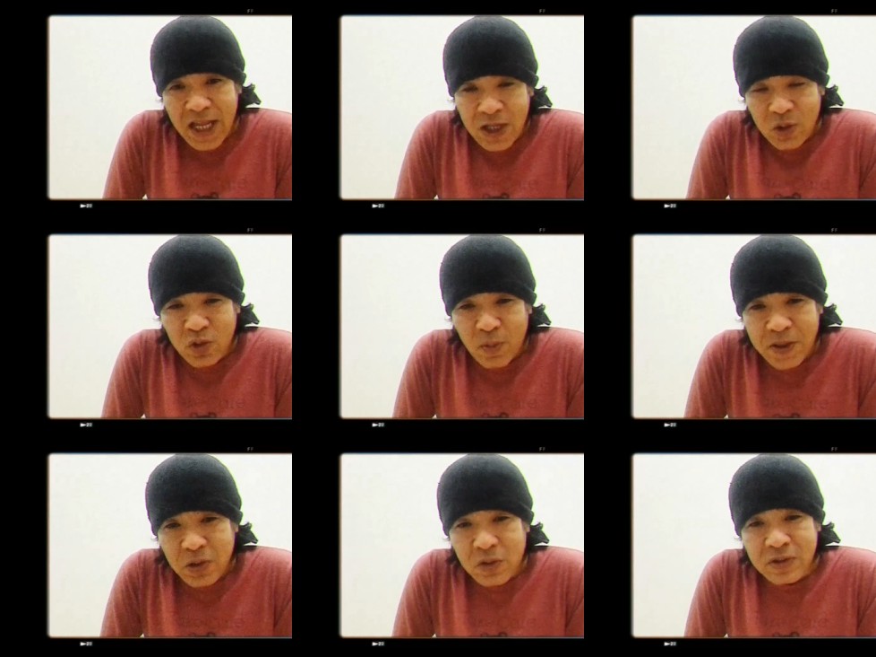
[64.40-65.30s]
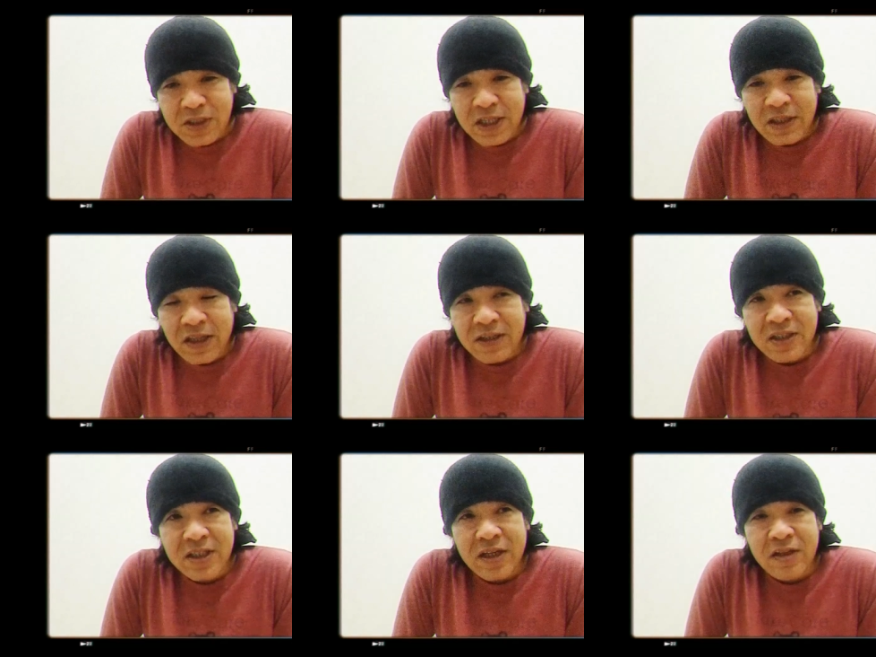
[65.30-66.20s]
ノートパソコンを使ってたん
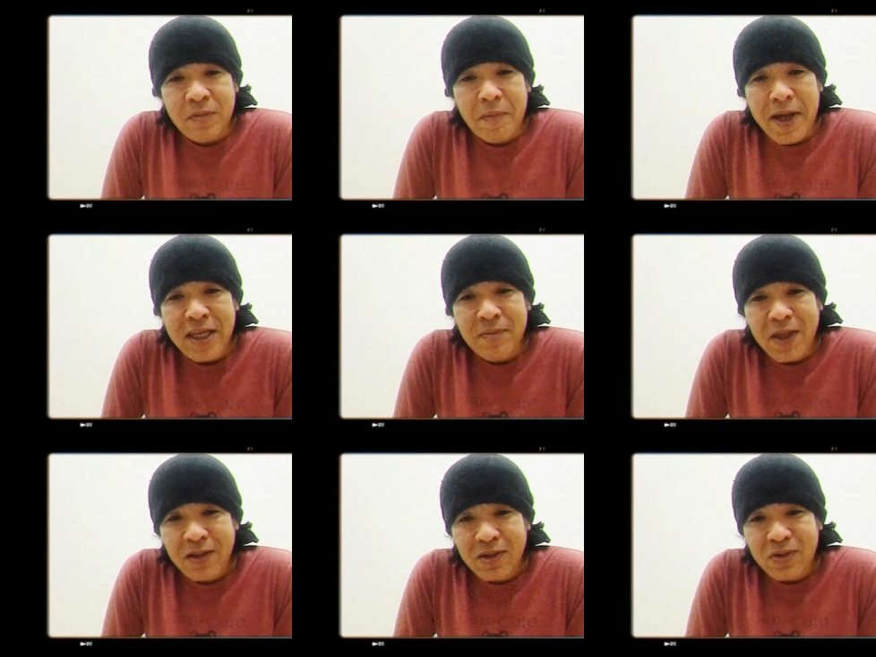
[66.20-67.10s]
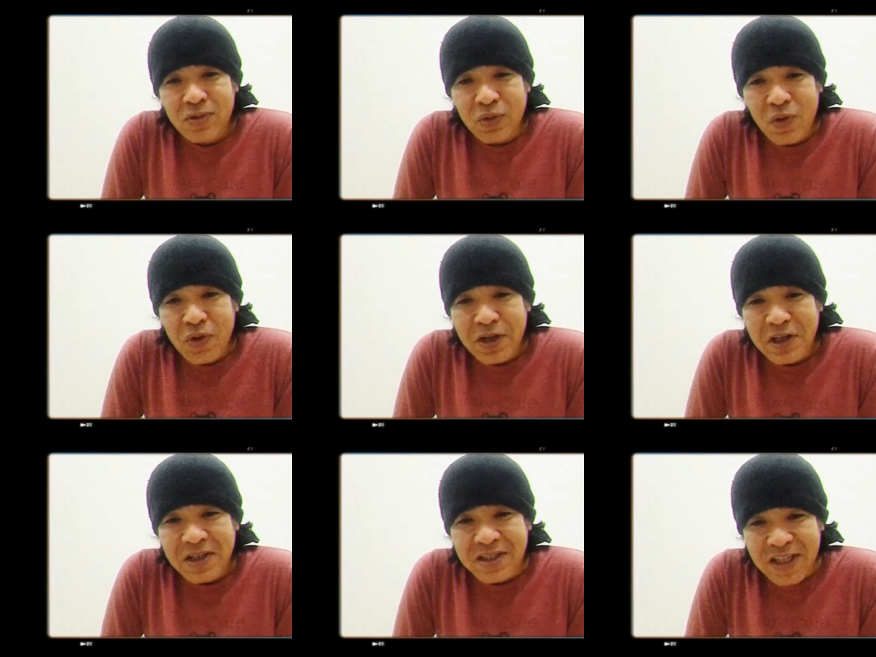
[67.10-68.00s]
ですけれども、まあ、イベントの折
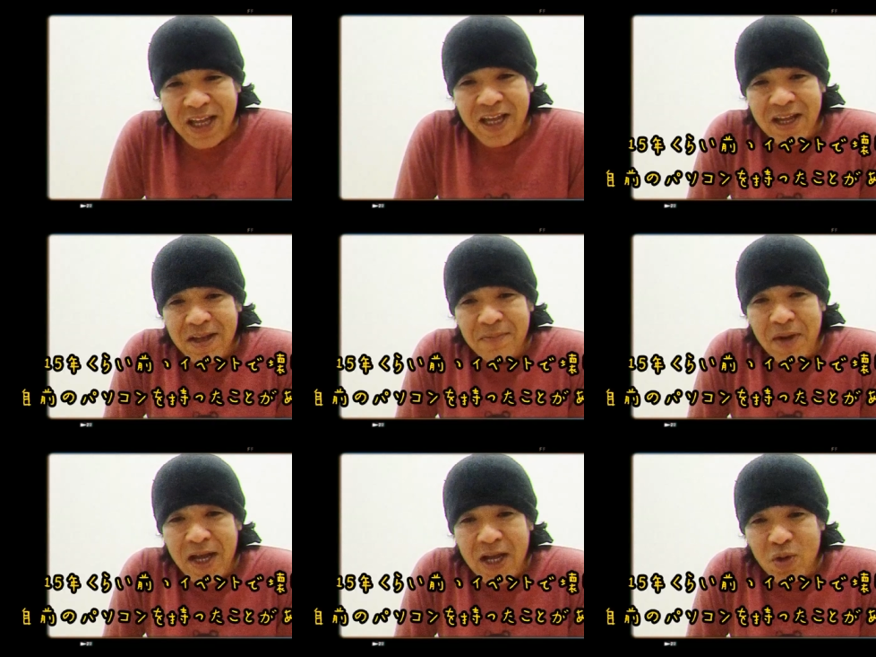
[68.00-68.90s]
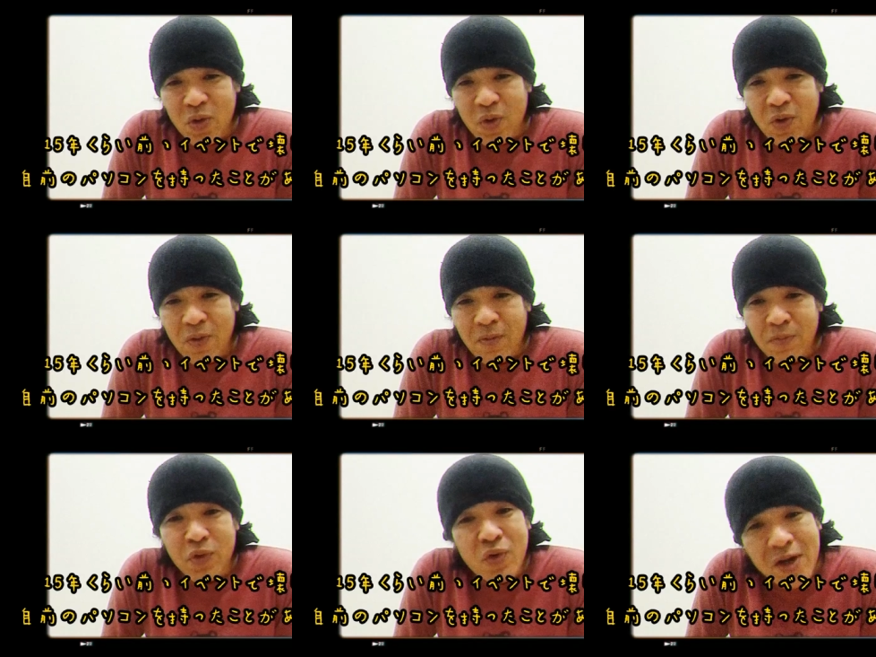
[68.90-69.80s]
にですね、まあ、あの、
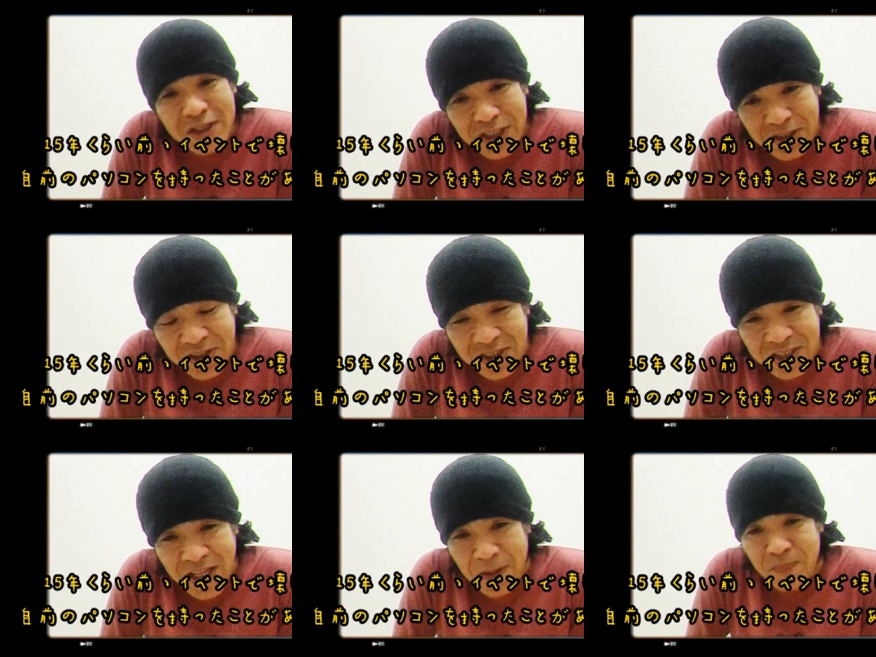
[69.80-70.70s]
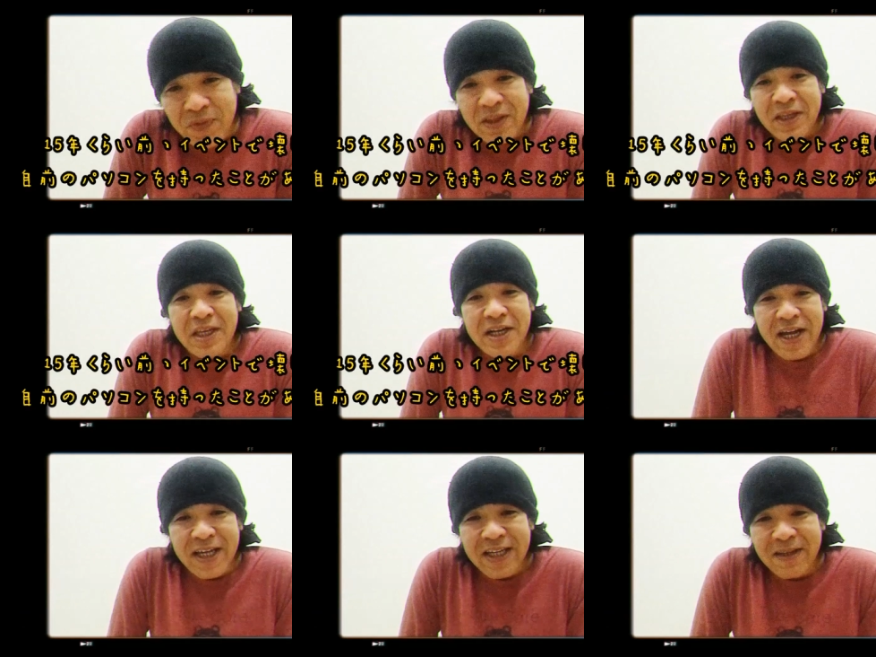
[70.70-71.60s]
ぶっ壊れちゃってですね、以
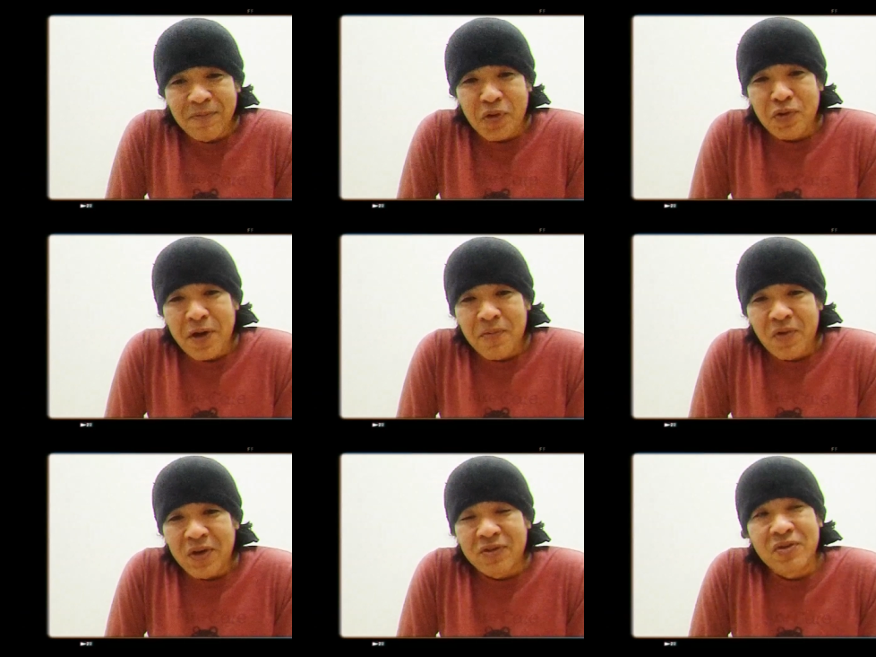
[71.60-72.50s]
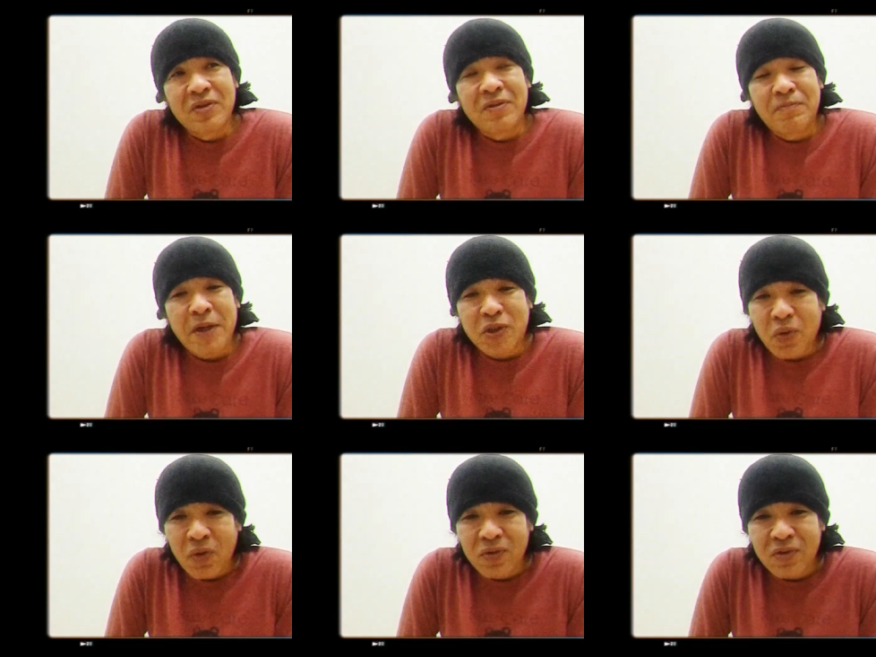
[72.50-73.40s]
来、僕はもうあの、
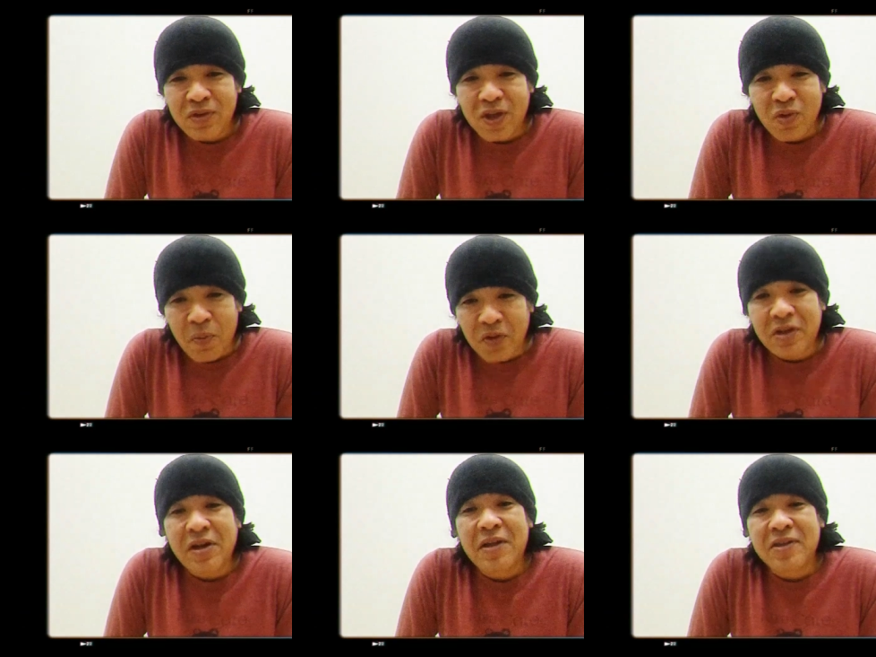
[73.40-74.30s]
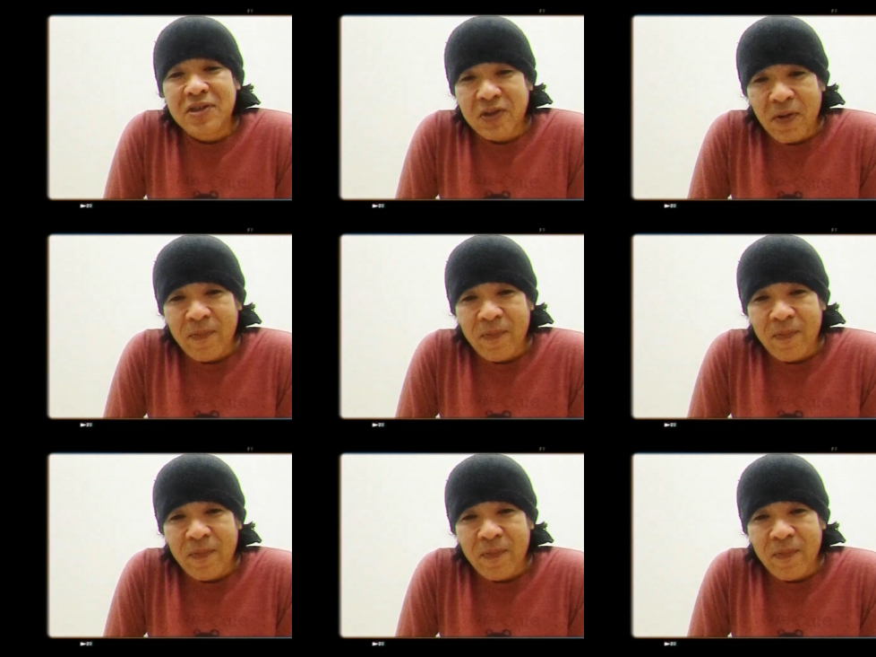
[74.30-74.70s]
パソコンっていうのを持ってないんですよ。